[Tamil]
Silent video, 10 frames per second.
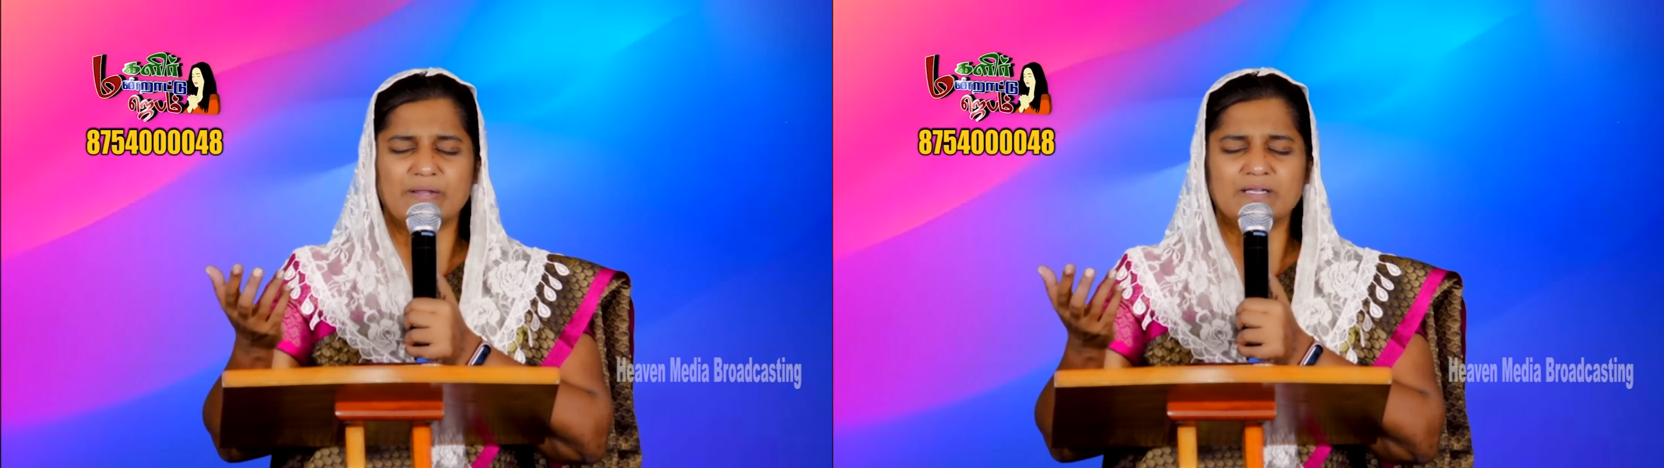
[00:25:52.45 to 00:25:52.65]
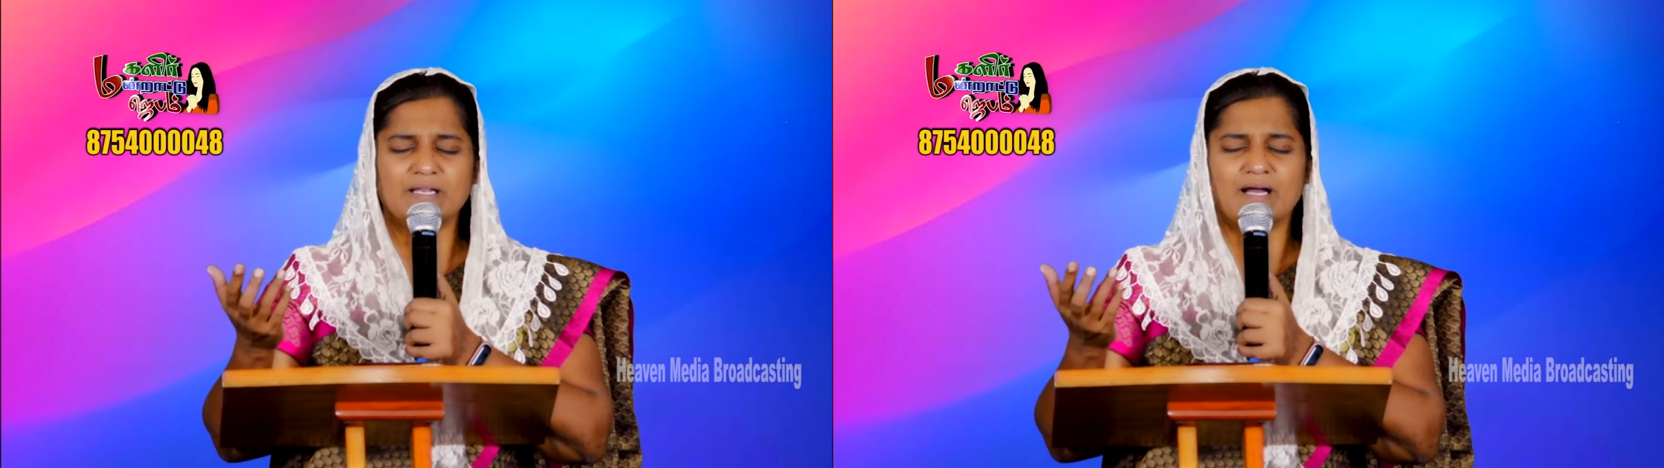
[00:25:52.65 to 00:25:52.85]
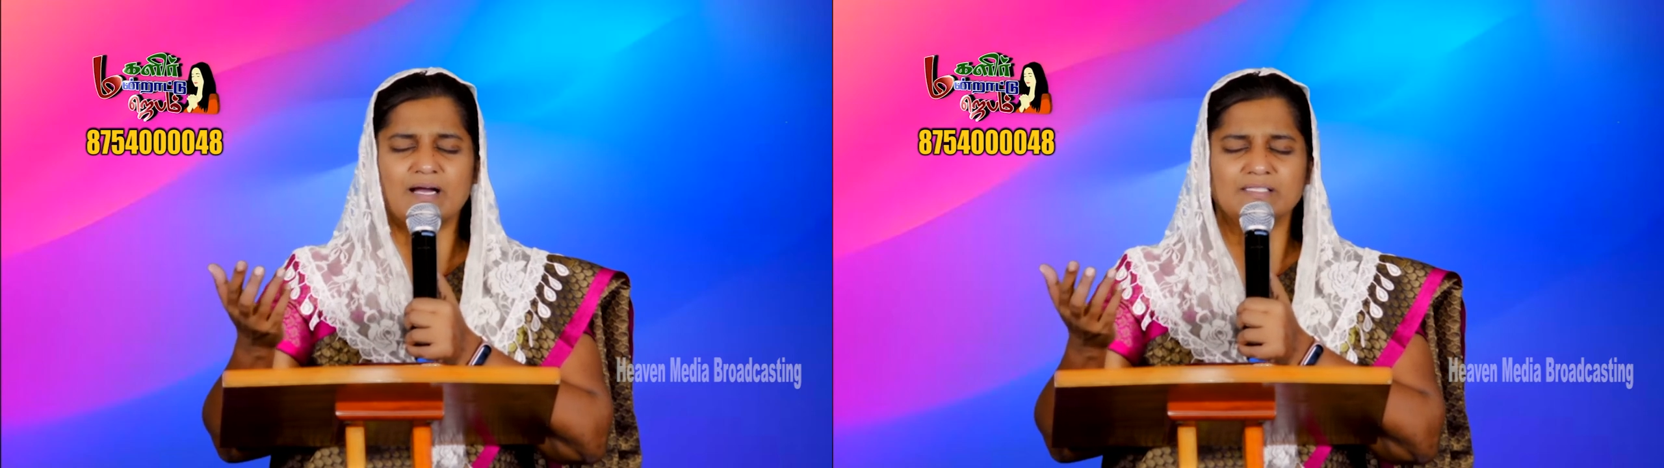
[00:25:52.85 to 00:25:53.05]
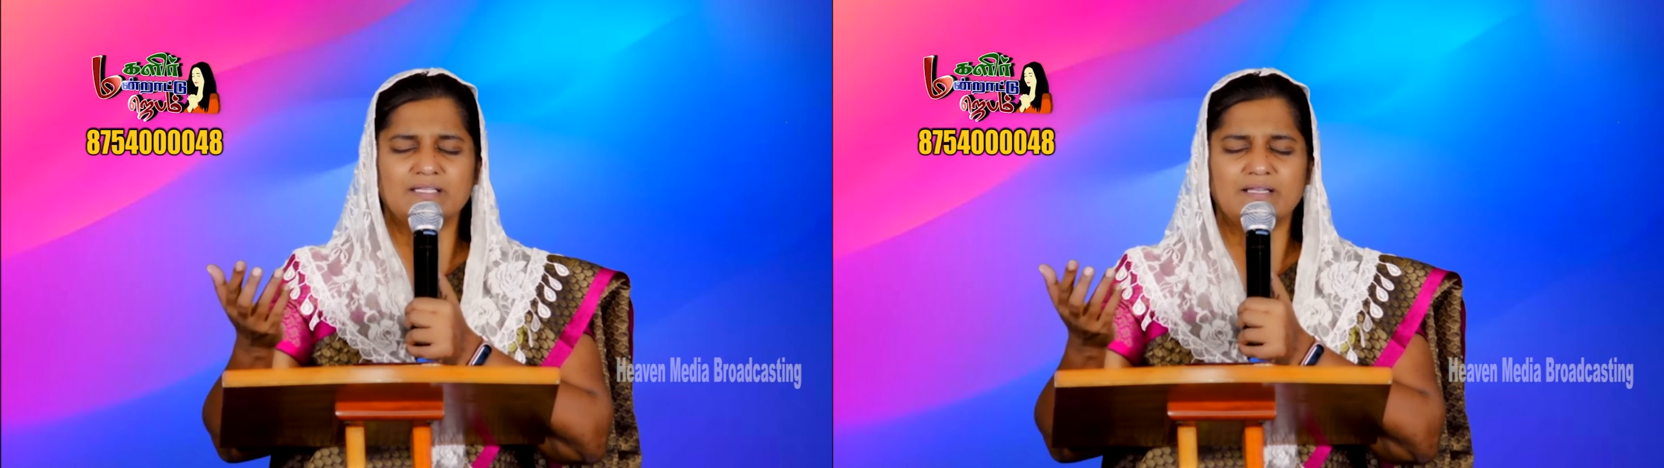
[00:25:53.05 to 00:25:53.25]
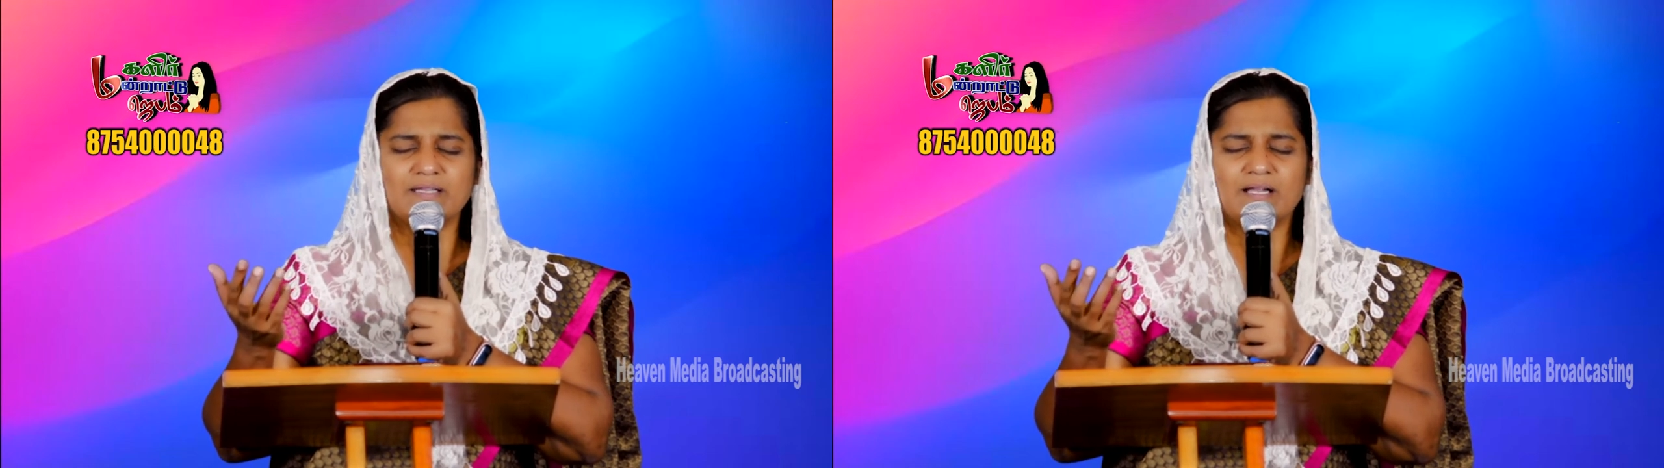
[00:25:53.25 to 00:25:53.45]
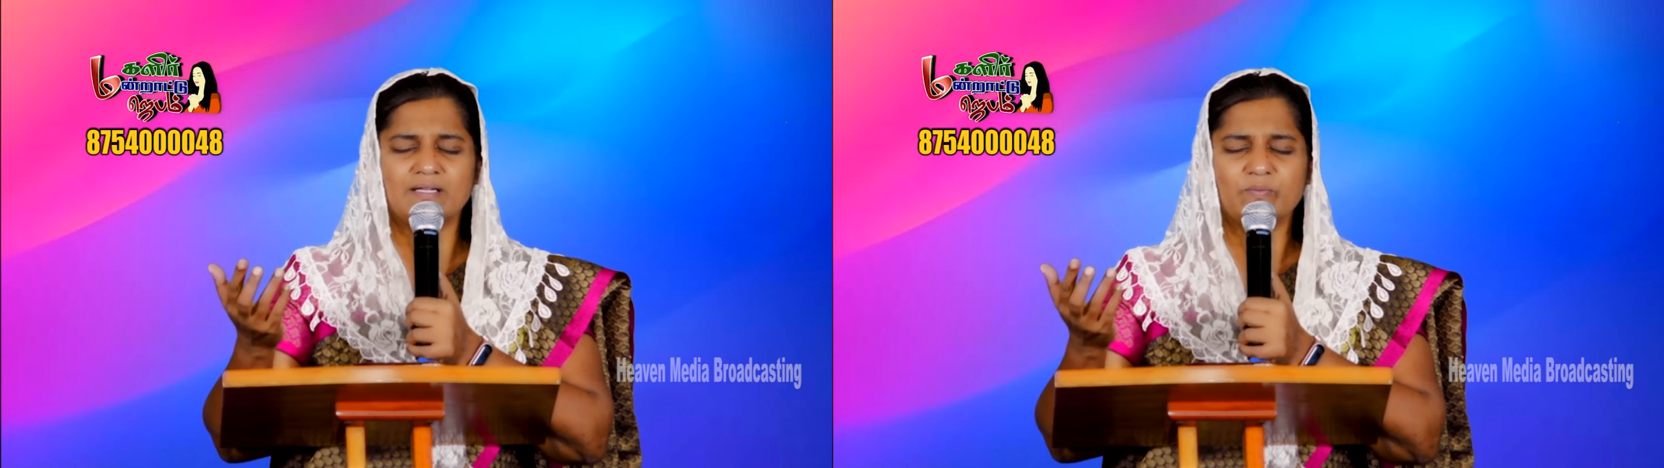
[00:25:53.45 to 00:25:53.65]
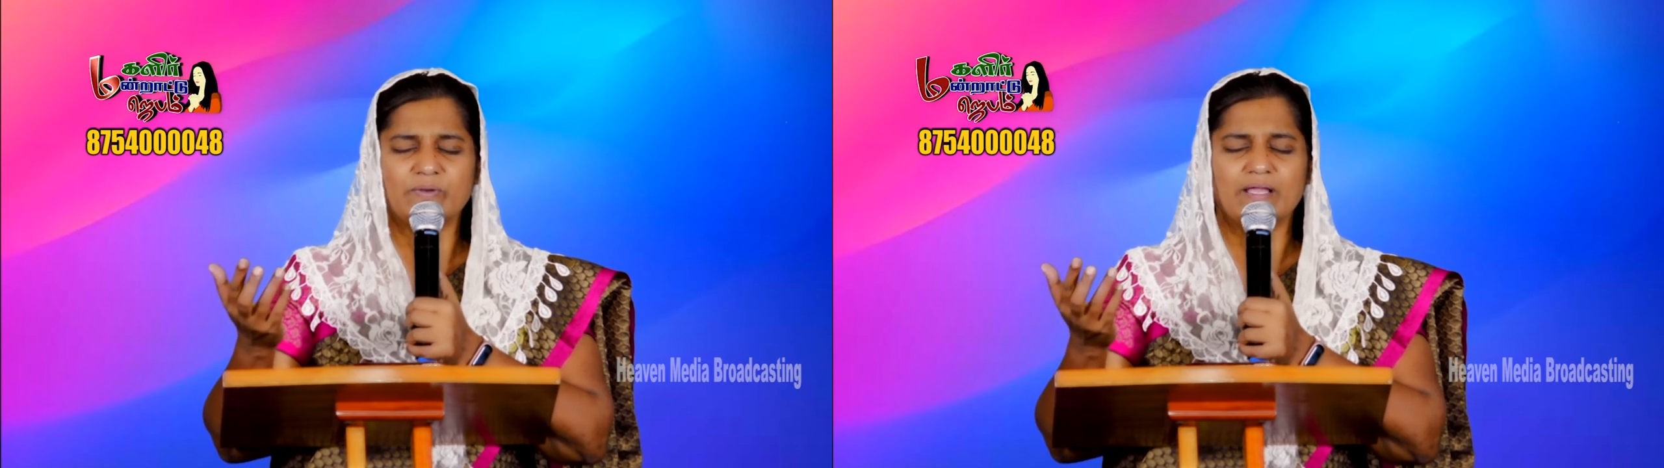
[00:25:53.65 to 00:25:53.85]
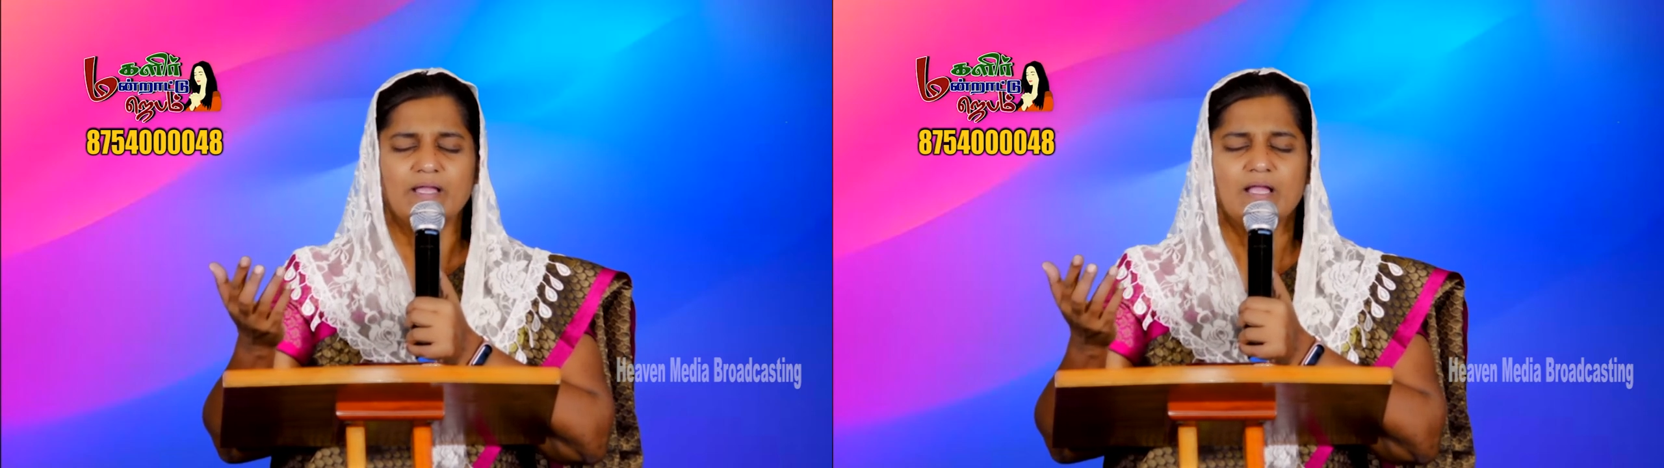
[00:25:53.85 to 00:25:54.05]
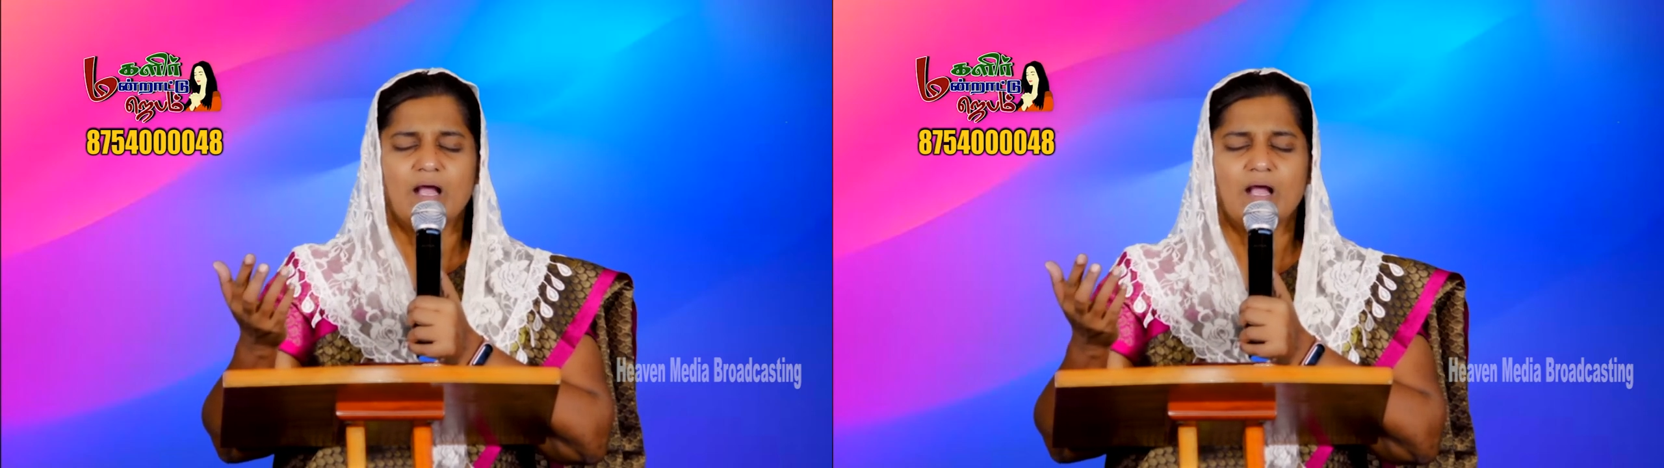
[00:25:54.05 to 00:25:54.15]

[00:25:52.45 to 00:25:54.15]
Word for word: பெண்களை ஆதரிங்க ஆண்டவரே